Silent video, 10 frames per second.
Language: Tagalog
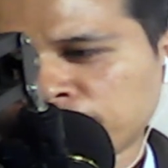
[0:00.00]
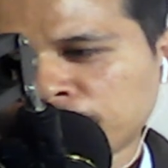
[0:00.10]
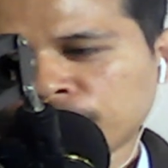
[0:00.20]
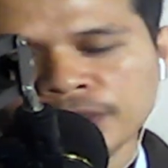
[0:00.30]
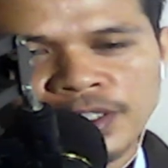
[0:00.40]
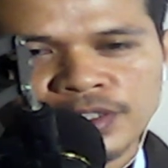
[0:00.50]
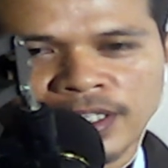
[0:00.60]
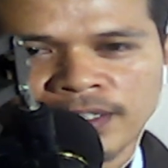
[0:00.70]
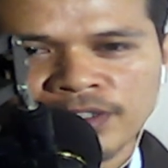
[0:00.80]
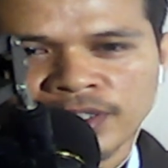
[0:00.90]
Pedro
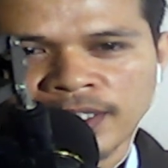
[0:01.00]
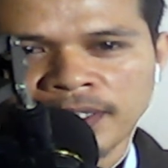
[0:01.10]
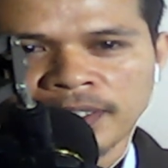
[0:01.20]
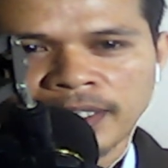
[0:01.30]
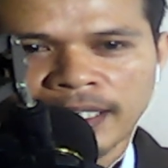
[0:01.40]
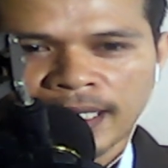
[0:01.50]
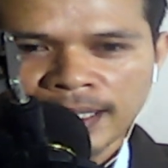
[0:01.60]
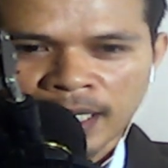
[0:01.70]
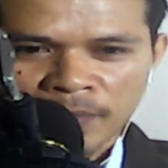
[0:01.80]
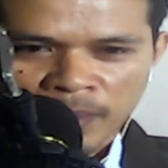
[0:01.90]
3:15
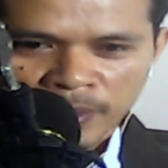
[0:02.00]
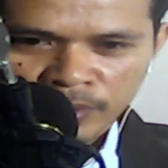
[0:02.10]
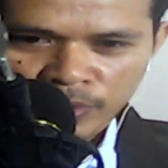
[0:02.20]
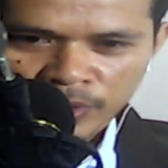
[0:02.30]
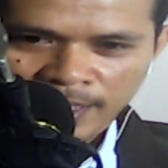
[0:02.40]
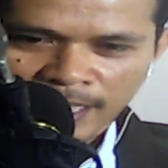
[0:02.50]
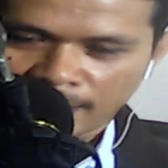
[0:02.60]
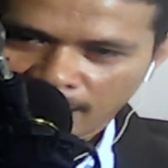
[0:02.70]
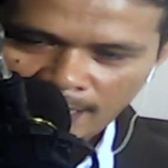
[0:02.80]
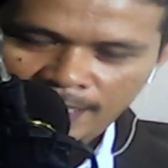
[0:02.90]
kinangla magbatuntag
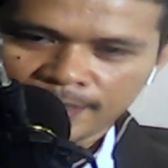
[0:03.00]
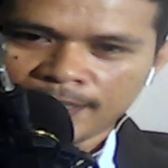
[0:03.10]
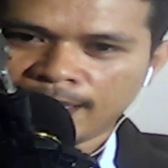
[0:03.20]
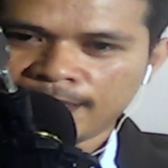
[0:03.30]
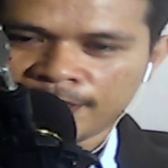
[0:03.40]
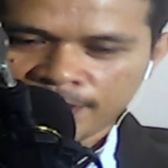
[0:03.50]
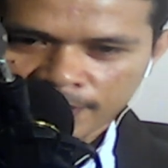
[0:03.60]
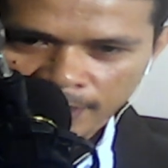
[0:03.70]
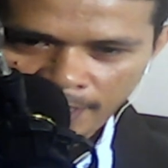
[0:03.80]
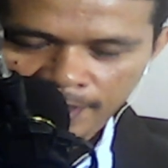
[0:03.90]
kataha diha ni
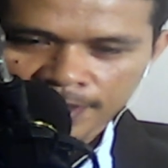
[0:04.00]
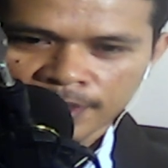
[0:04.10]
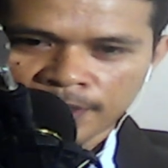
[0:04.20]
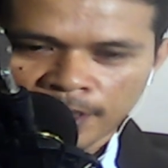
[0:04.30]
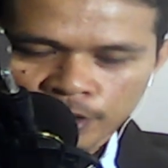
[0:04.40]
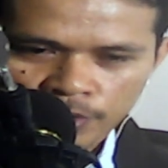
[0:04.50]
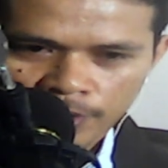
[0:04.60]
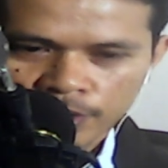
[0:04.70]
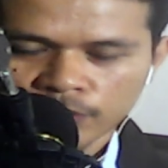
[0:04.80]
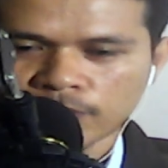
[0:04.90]
Jesus Christ ni Hesus
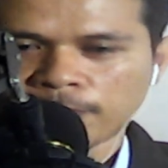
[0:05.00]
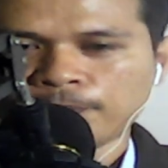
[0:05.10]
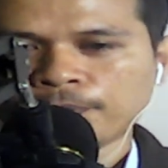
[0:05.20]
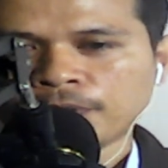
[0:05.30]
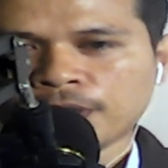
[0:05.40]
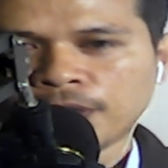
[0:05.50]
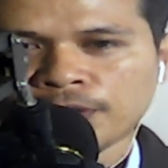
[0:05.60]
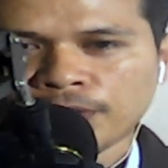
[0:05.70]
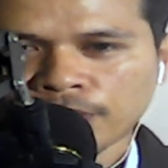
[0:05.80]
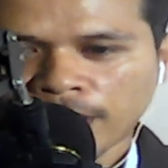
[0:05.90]
Kristo.
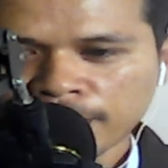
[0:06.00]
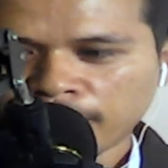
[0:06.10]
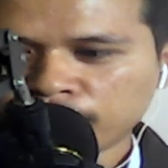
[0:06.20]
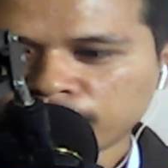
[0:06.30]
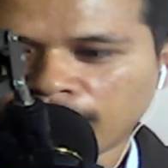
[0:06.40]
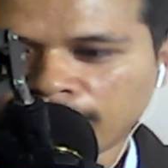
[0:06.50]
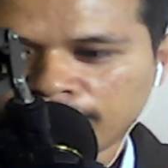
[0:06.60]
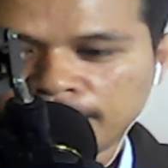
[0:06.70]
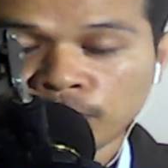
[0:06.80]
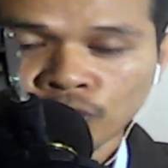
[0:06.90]
Og andam
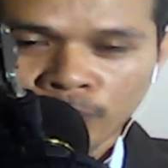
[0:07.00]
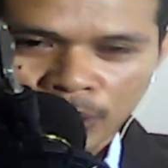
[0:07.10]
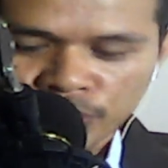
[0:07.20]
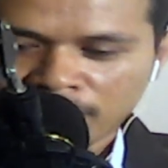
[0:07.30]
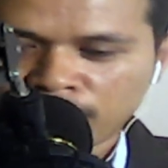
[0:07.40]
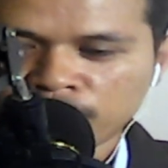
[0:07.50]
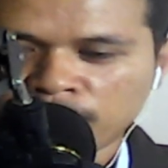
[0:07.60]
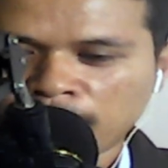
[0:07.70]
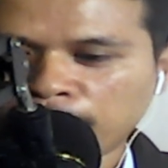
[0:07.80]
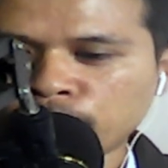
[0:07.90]
tang mutubag usab
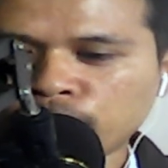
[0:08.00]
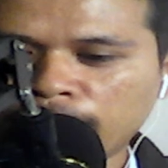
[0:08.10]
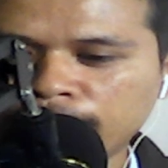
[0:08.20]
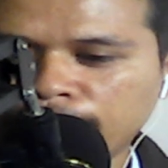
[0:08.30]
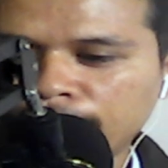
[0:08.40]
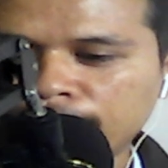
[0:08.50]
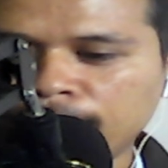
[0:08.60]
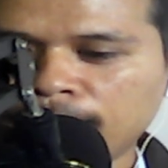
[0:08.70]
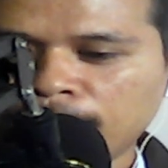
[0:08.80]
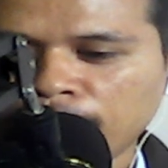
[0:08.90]
sa mga pangutana
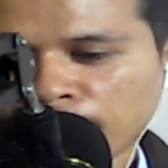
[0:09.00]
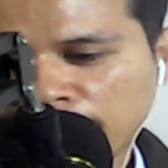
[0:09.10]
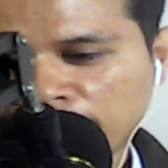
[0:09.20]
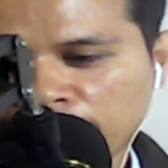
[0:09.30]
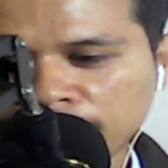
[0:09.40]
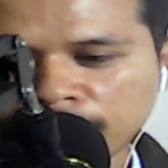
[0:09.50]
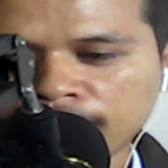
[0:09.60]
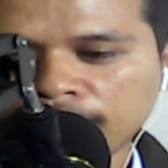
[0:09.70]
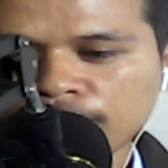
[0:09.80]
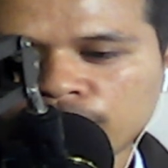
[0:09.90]
may
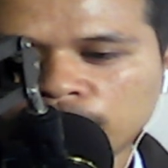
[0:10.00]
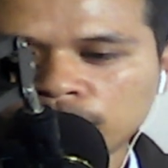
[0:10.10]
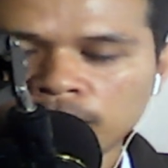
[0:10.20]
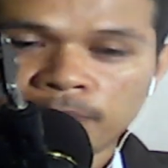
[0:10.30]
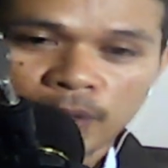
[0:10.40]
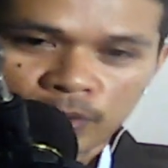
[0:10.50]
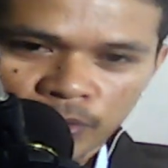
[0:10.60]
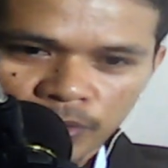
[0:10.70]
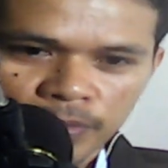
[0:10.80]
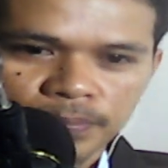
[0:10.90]
klimbigitan sa atong pagtuo.